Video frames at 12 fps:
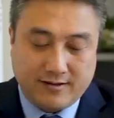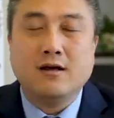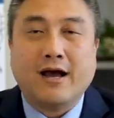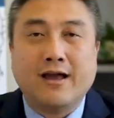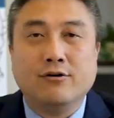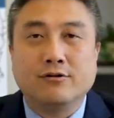
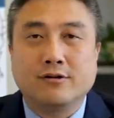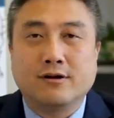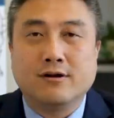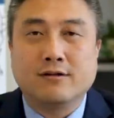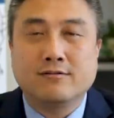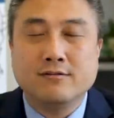还有这
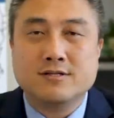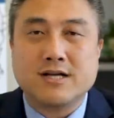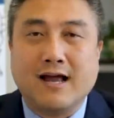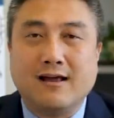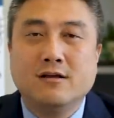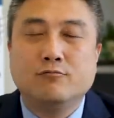个资产，
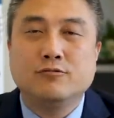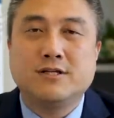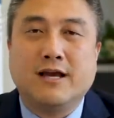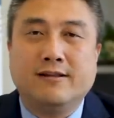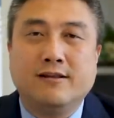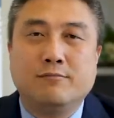目
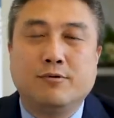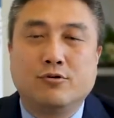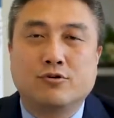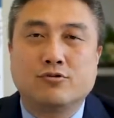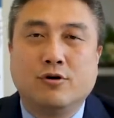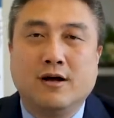前呢比如
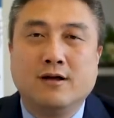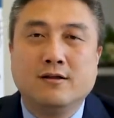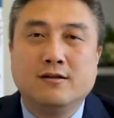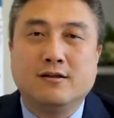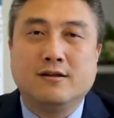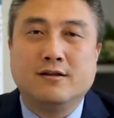说
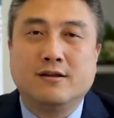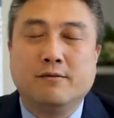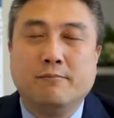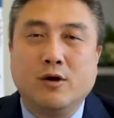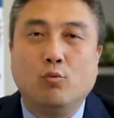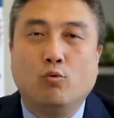你这个
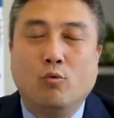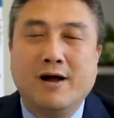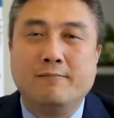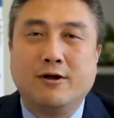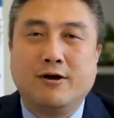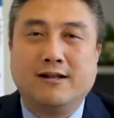每5万
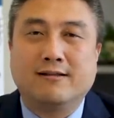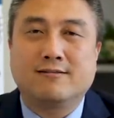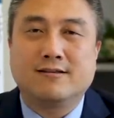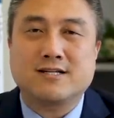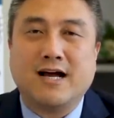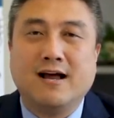美元的
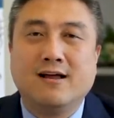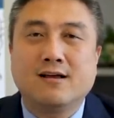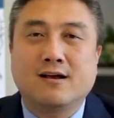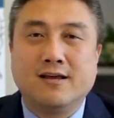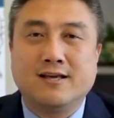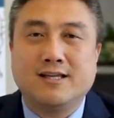资产
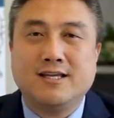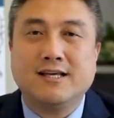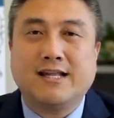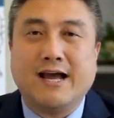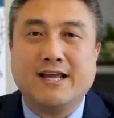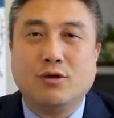可以替
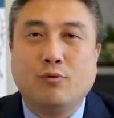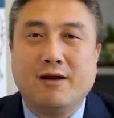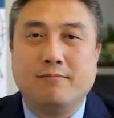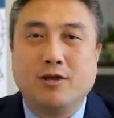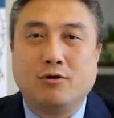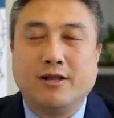代1万
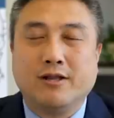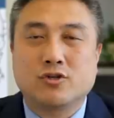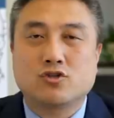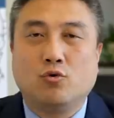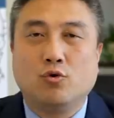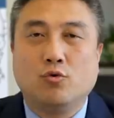美元的
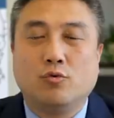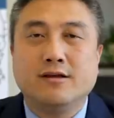收入，